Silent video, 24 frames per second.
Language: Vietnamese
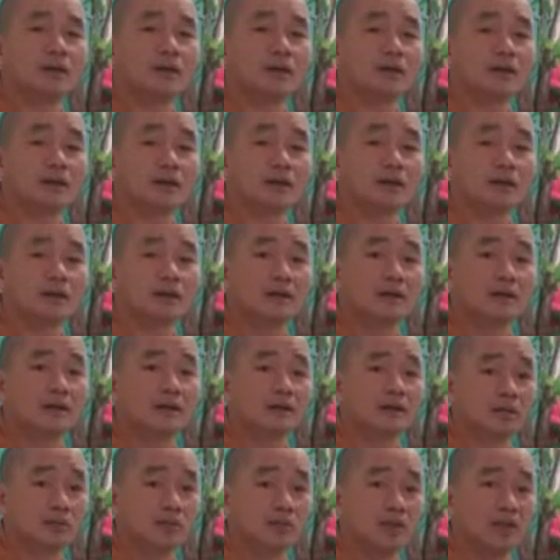Thấy chưa?
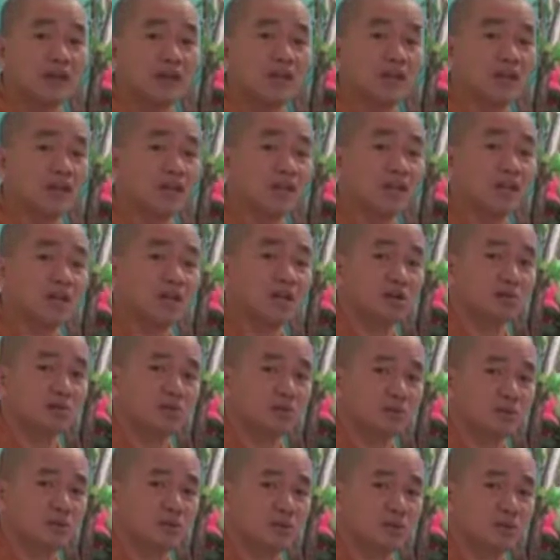Lúc này linh thiêng nữa không?
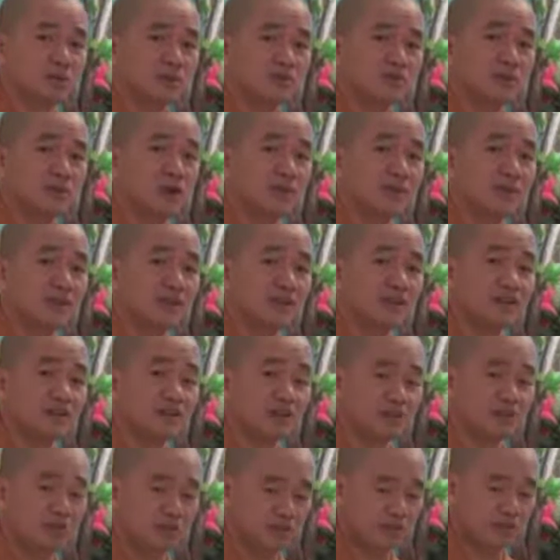Mở miệng nó
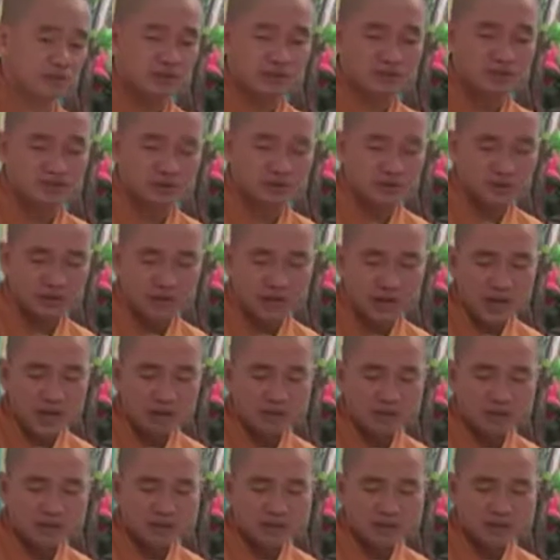nói luôn. Nó nói
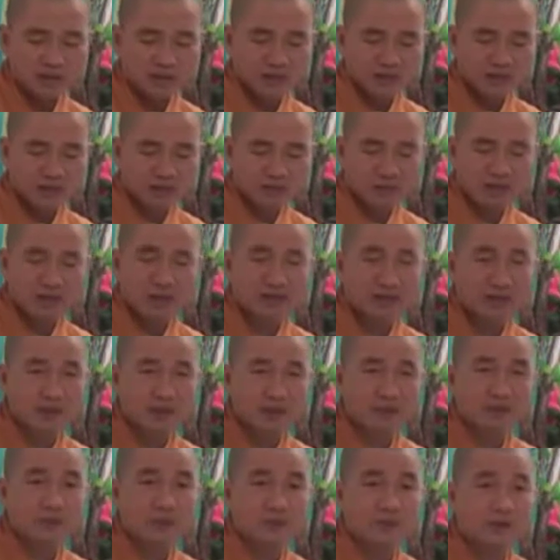ông là cái người đọc sách,
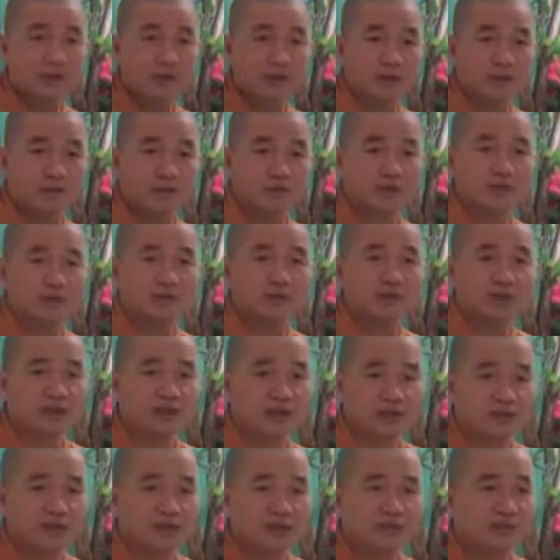ông có biết câu chuyện của
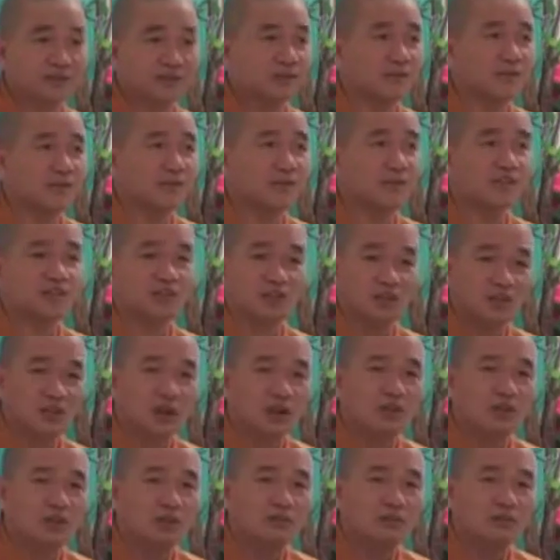viên án Triệu
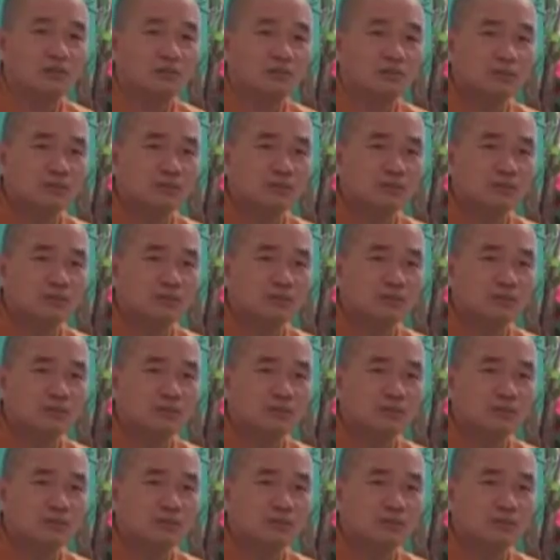Thố không?